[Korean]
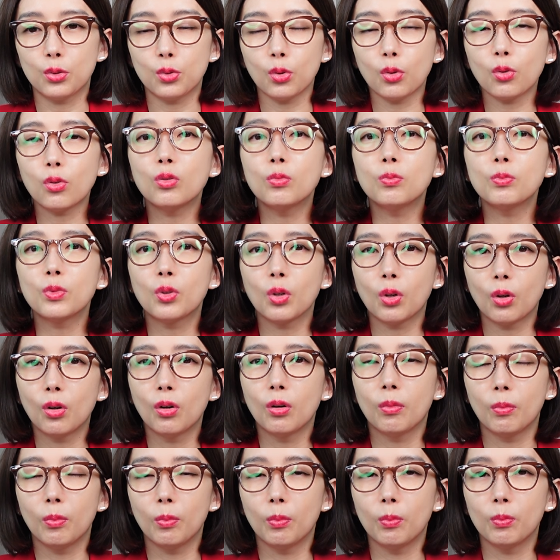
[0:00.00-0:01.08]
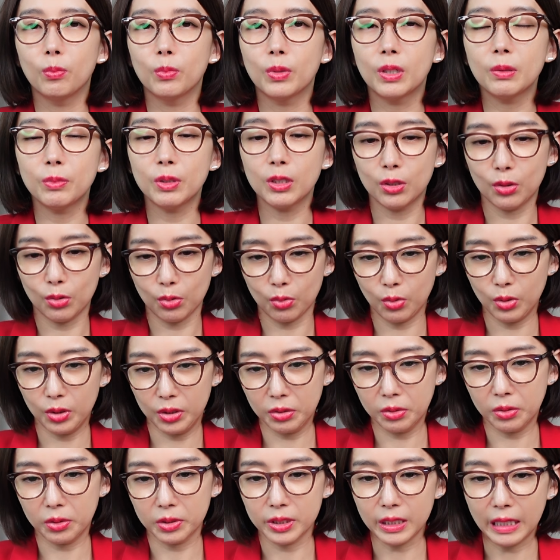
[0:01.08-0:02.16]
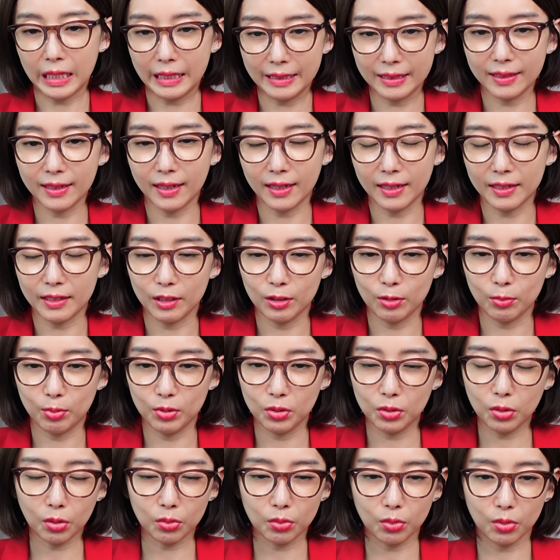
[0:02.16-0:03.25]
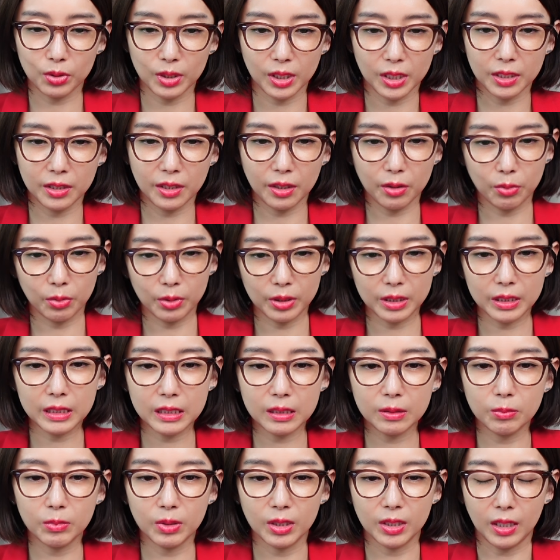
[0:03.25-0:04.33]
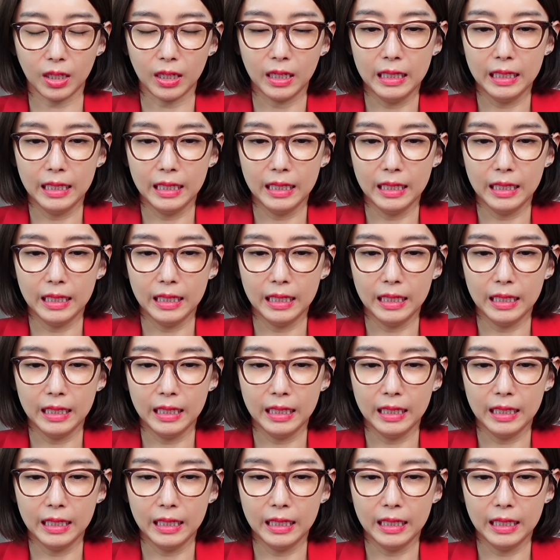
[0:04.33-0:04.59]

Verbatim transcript: 조금 더 음, 힘을 쓰고 있는 것이 아닌가라는 분석도 제기되고 있습니다.